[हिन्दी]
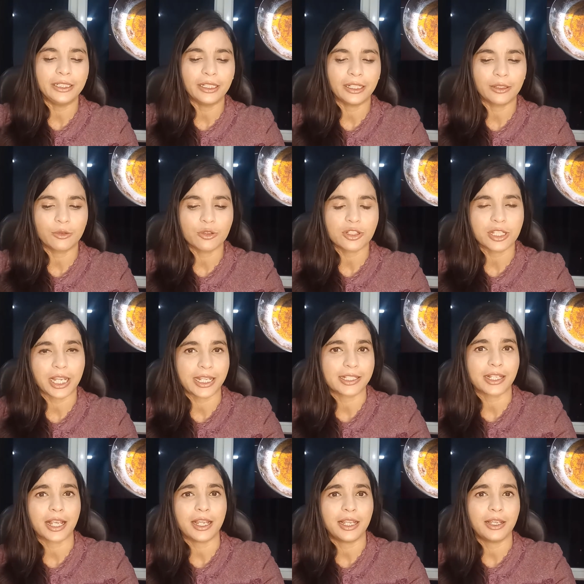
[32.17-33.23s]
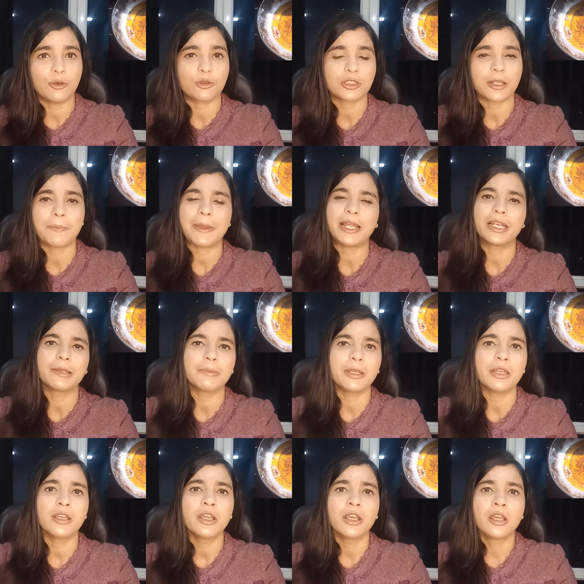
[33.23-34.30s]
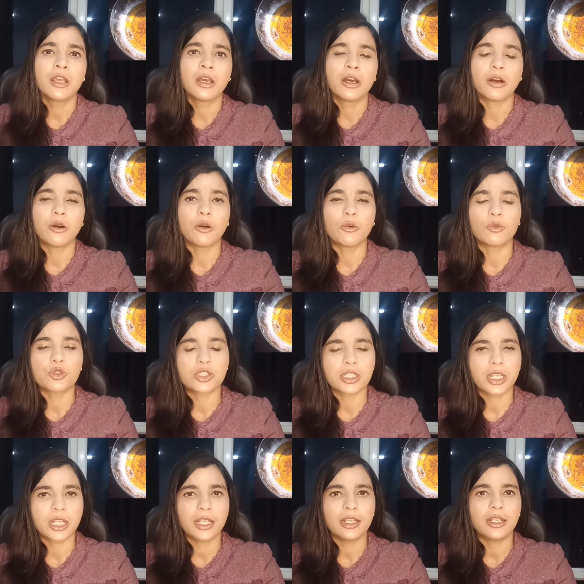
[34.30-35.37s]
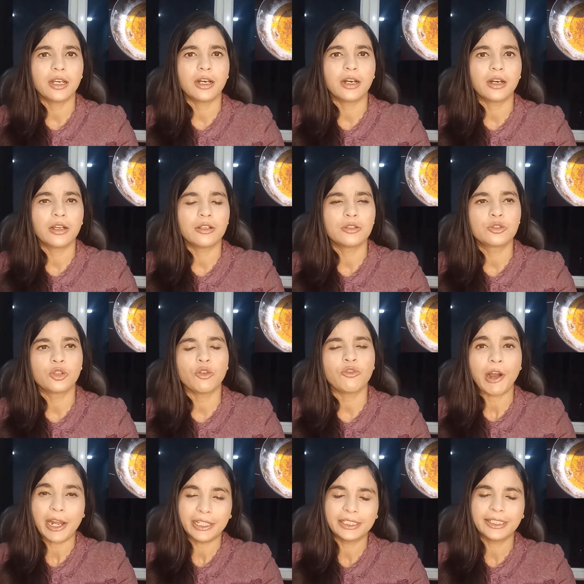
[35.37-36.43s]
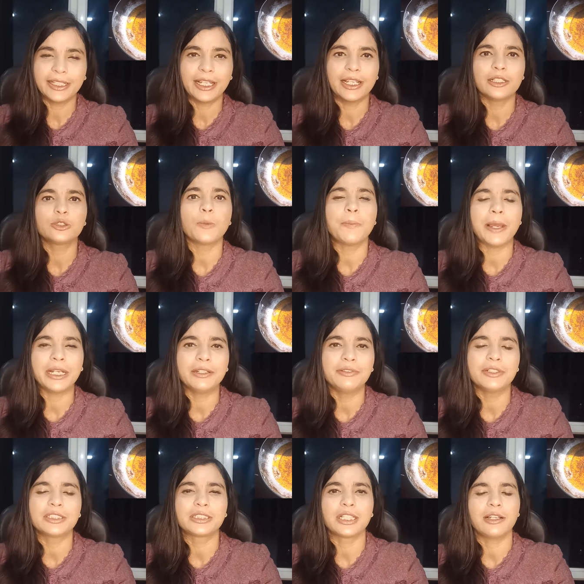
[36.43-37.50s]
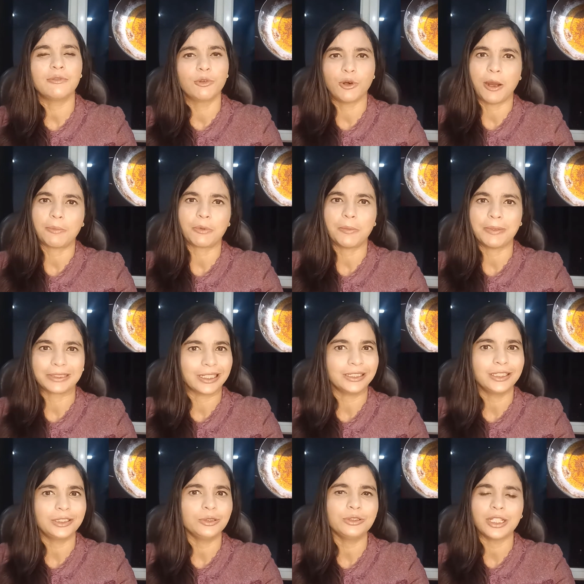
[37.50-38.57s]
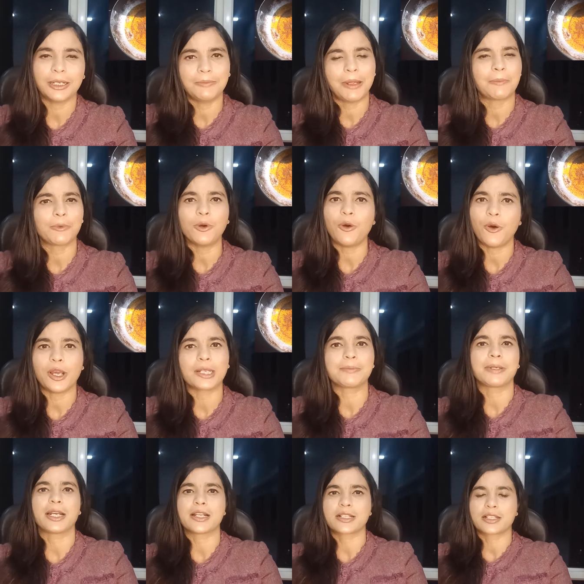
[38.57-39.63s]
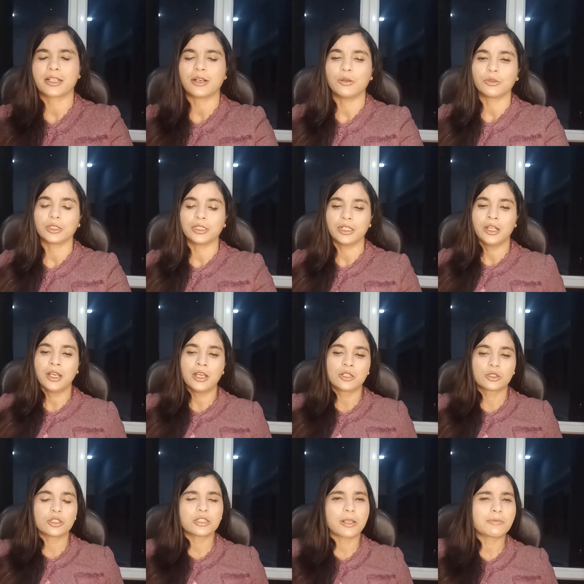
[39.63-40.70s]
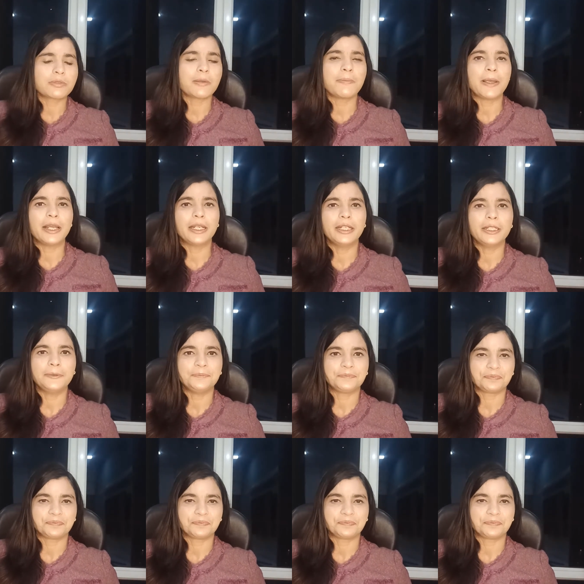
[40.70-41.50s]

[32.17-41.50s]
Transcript: uh, कुछ ऐसा है उससे पहले मैं uh, उसके uh, जो फायदे हैं जो बेनिफिट्स हैं वो आपको बता देती हूँ देन मैं आपको ऑयल बनाना सिखाऊंगी तो सबसे पहले